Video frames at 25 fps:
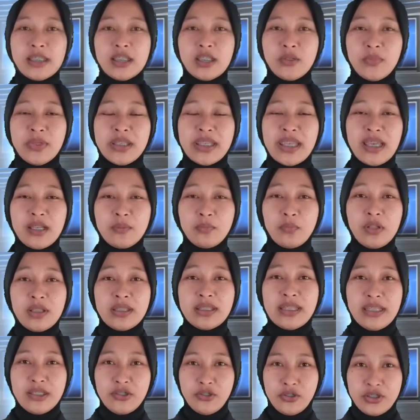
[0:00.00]
Demikian
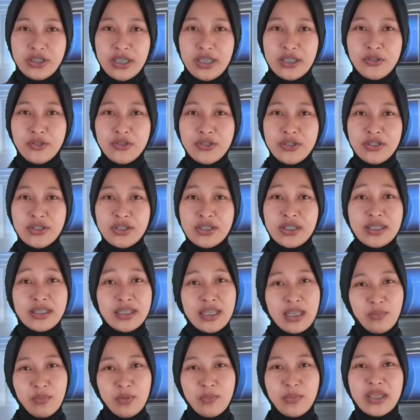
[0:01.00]
Polda Jogja News,
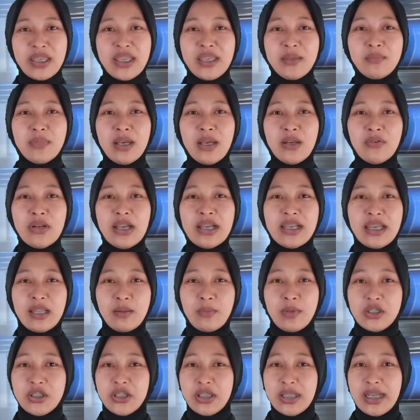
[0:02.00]
kami menghimbau
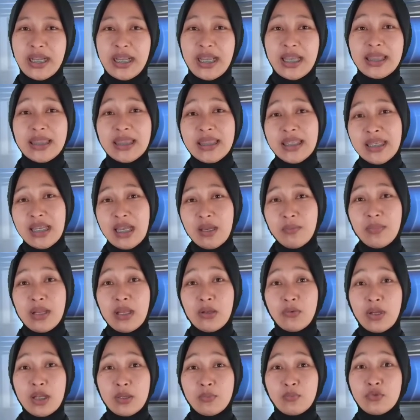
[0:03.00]
agar masyarakat tidak
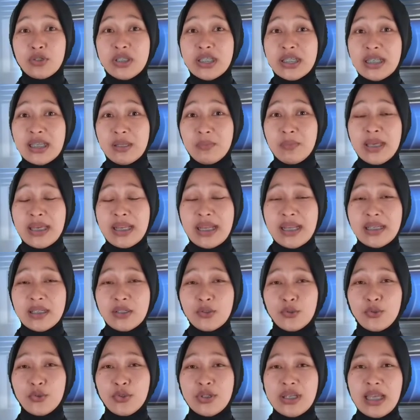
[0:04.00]
melakukan mudik
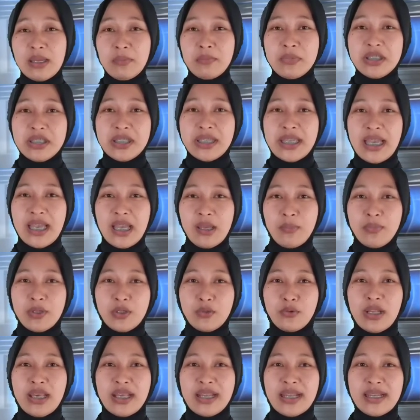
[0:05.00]
lebaran guna mencegah
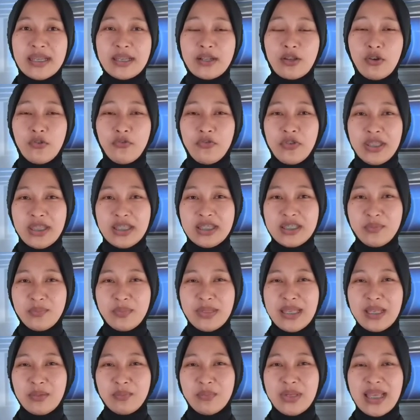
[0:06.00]
penularan
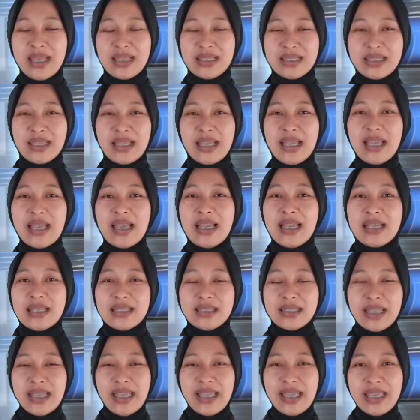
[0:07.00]
COVID-19.
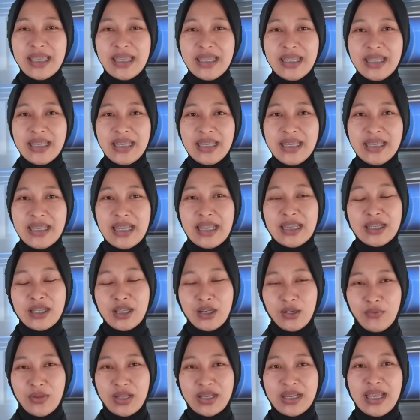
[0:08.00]
Sayangi diri dan
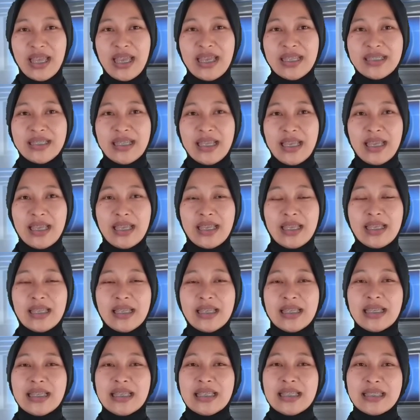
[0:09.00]
keluarga Anda.
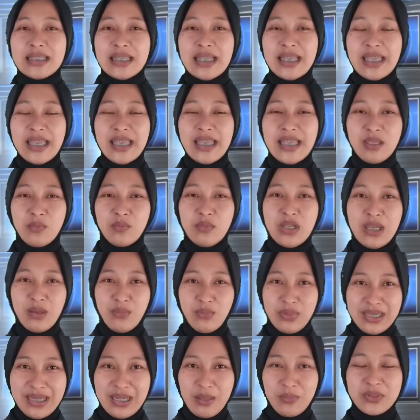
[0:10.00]
Saya Ibda
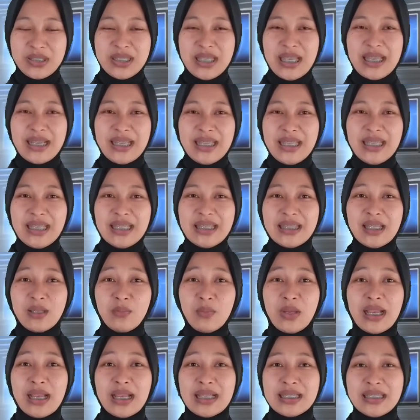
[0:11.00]
Maria Pesari,
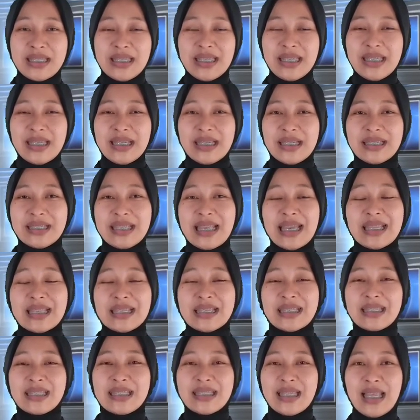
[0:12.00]
terima kasih
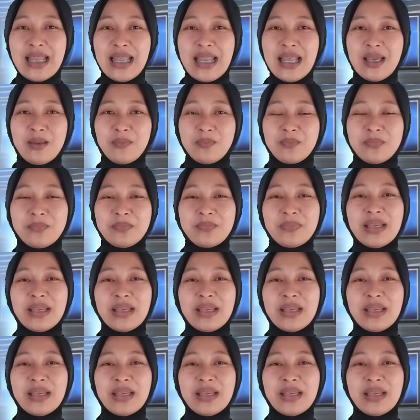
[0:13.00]
dan salam